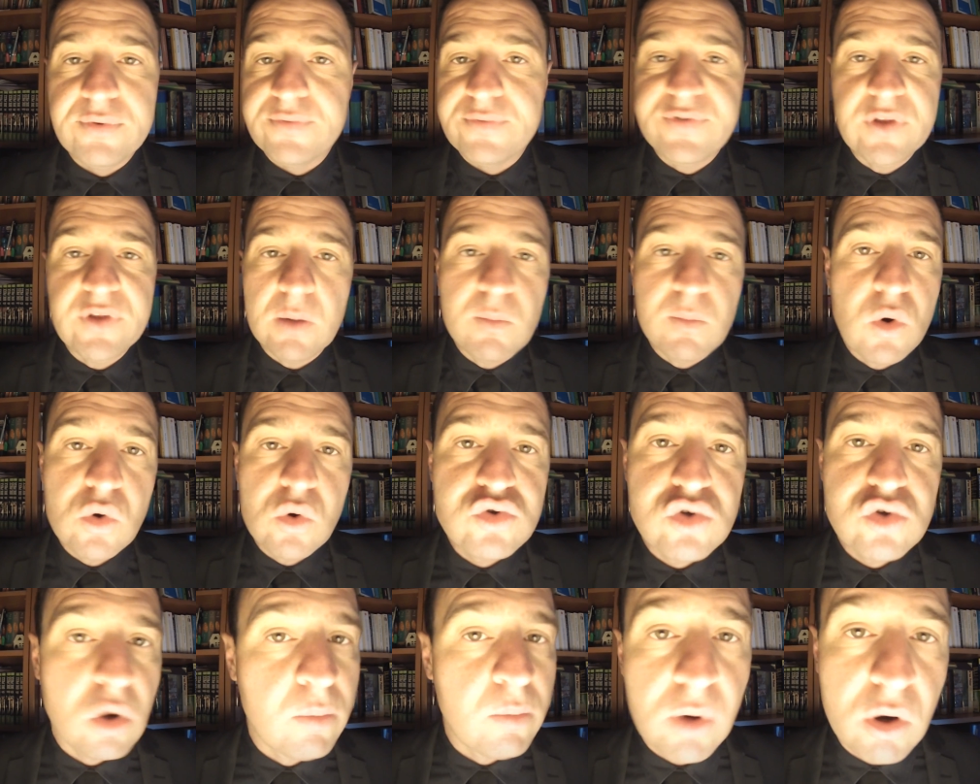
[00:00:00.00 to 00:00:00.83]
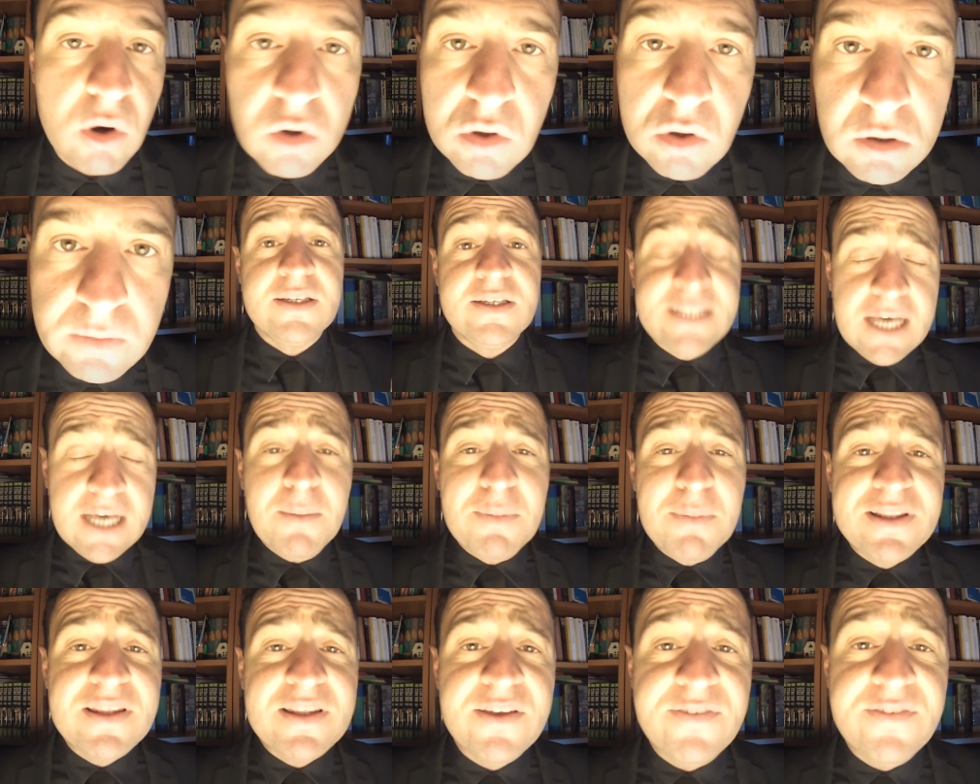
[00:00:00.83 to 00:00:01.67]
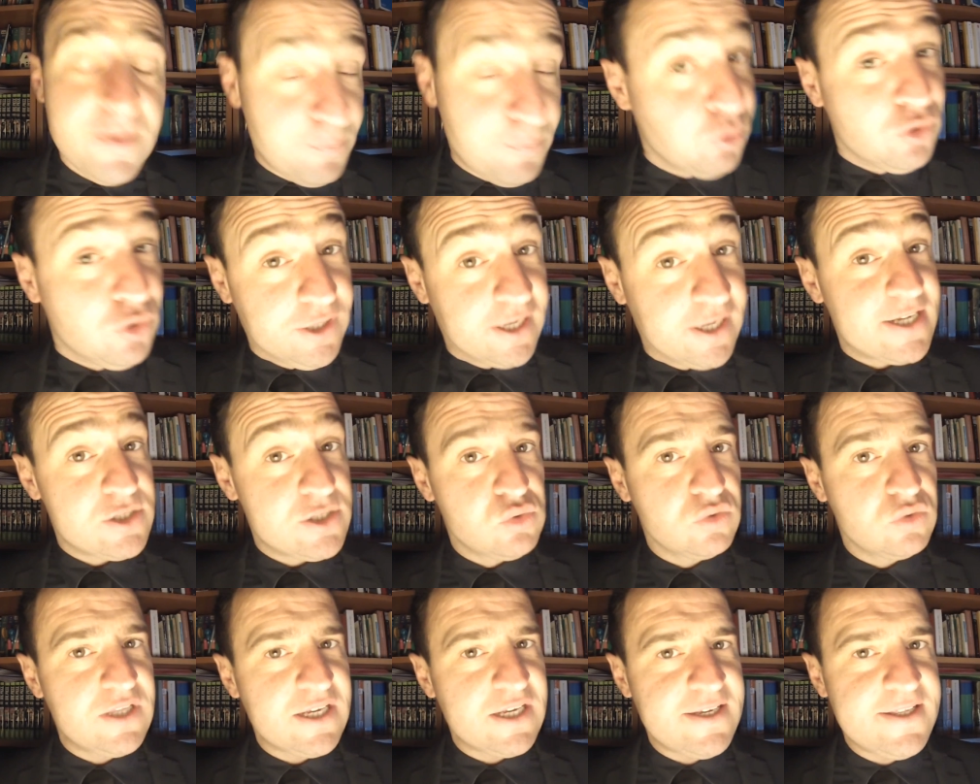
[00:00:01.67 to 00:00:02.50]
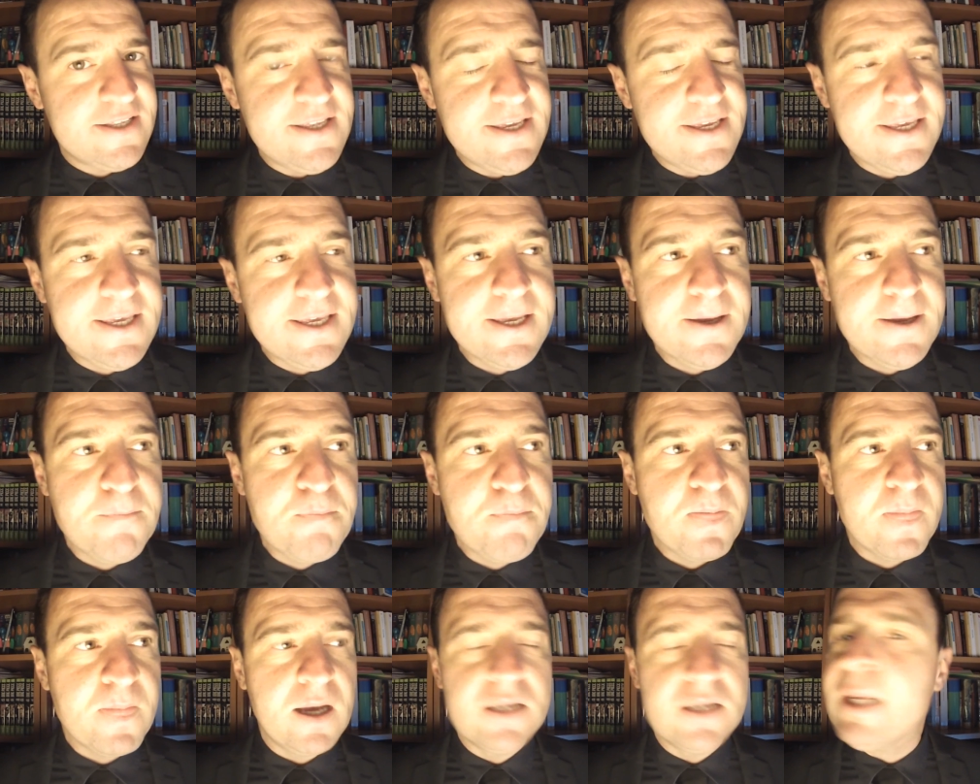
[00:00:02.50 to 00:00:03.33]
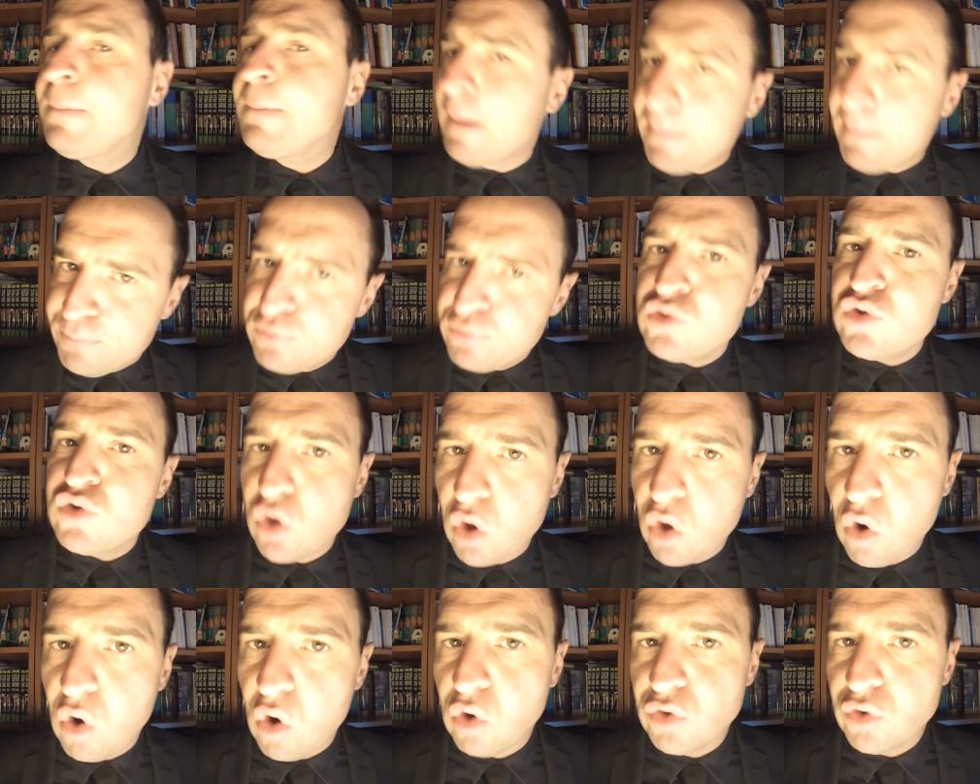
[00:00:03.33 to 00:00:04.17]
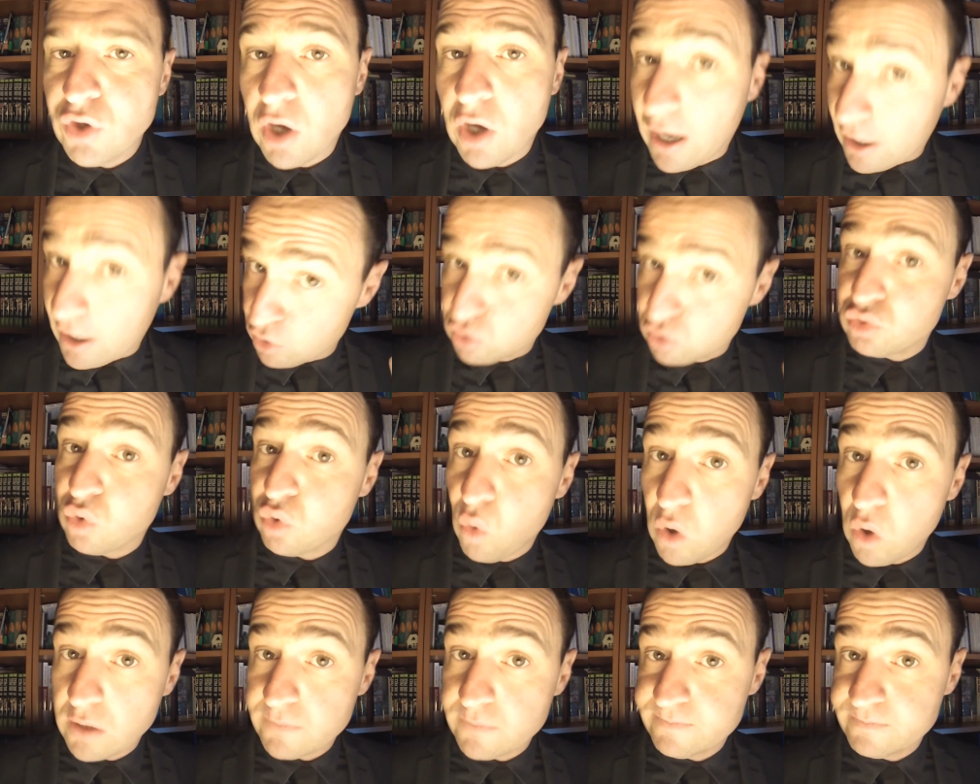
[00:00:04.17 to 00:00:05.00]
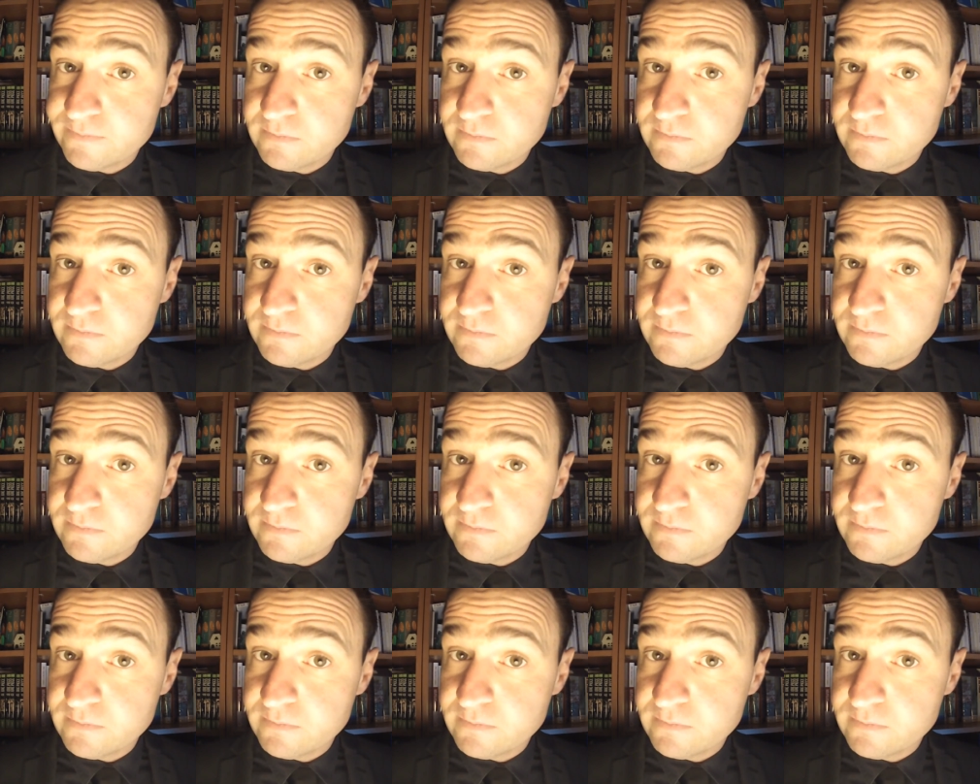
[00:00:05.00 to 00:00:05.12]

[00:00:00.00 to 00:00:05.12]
Finalement, on s'en branle. Car ma TV, pour des raisons techniques, n'a pas pu se rendre à l'E3.